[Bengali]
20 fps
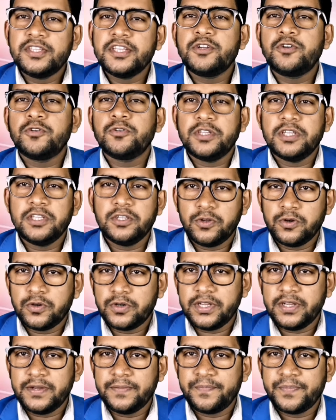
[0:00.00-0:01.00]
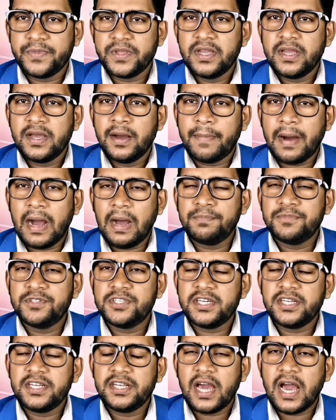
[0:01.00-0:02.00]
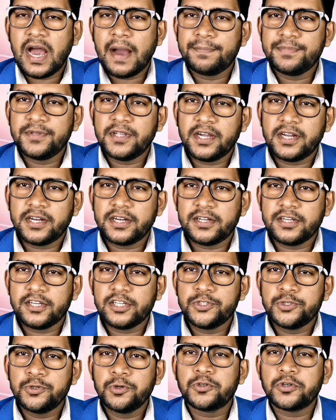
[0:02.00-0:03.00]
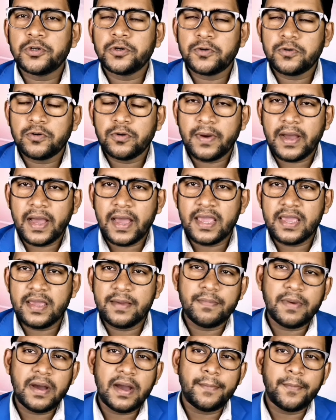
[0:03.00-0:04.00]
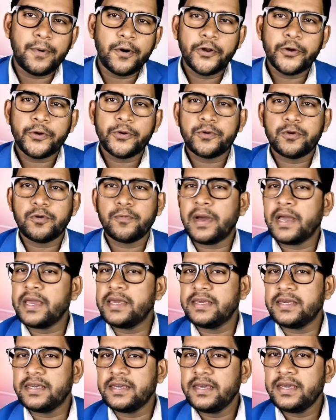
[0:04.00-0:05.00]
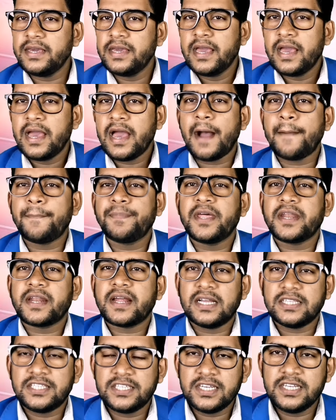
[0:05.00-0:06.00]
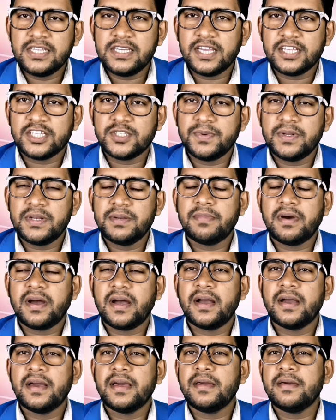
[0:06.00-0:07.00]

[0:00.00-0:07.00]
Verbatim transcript: দীর্ঘদিন ধরে ভাবছেন আপনার ছোট কোনো ভাই বা বড় কোনো ভাইকে আপনার কাছে নিয়ে আসবেন বা